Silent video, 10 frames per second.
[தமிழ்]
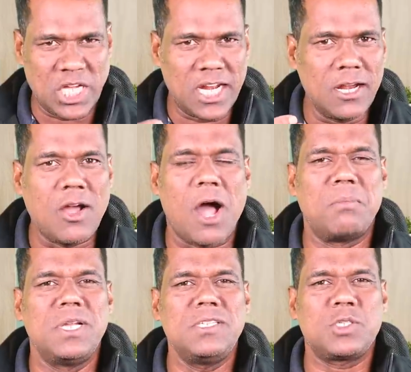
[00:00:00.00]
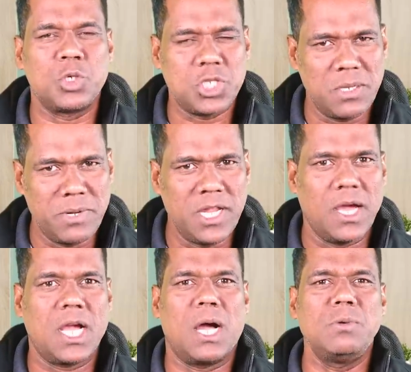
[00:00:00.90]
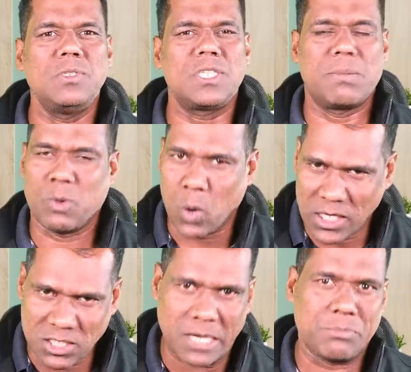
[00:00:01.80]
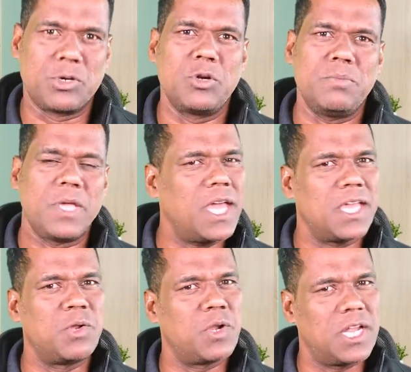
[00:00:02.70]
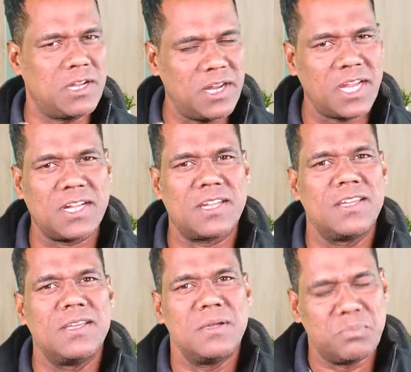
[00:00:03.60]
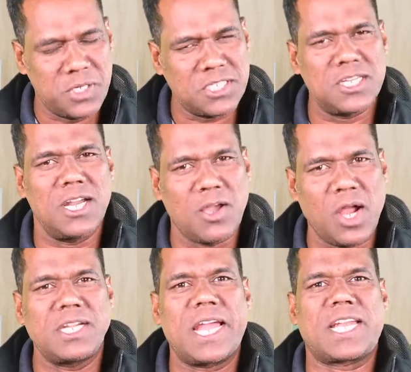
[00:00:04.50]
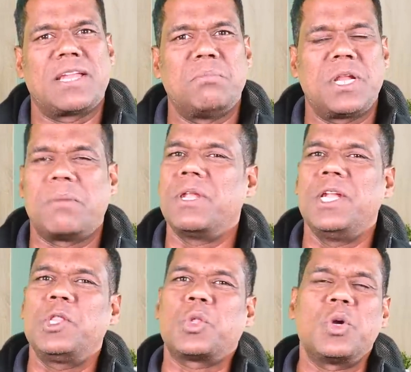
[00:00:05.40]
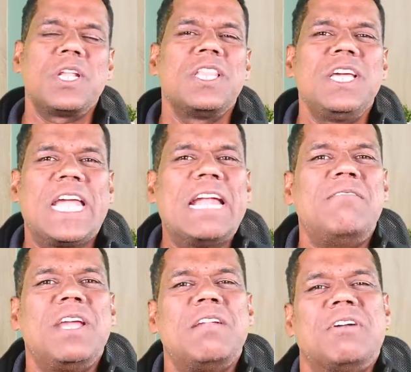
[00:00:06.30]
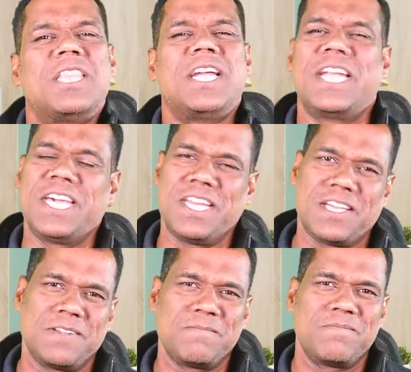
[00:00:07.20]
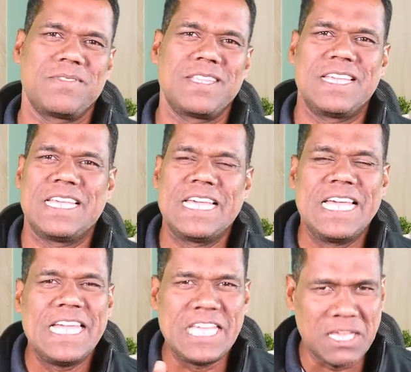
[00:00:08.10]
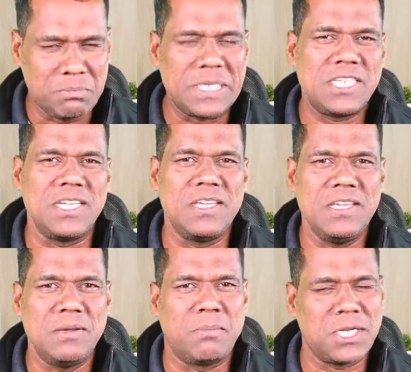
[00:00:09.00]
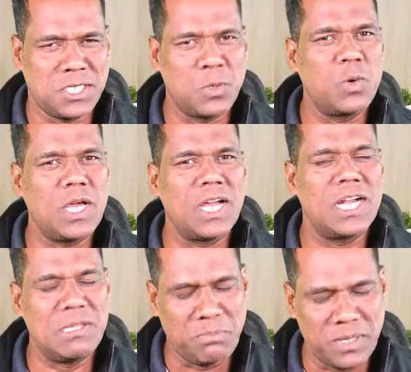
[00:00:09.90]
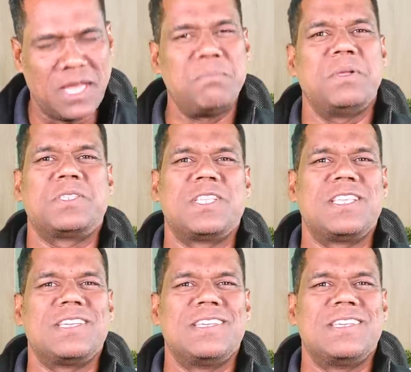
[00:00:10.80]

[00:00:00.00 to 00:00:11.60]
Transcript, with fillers: சேனல் காமெண்ட் சோஷியல் மீடியா அக்கவுண்ட்ஸ் நம்ம வாட்ஸ்அப் குரூப் ஏன் என்னுடைய டிரெக்ட் பர்சனல் கான்டாக்ட் நம்பர் அப்படின்னு தொடர்ந்து கேள்விகள் வந்துக்கிட்டே இருக்கு இதை பற்றி மற்ற ஊடகங்கள் இப்போதான் பேசுது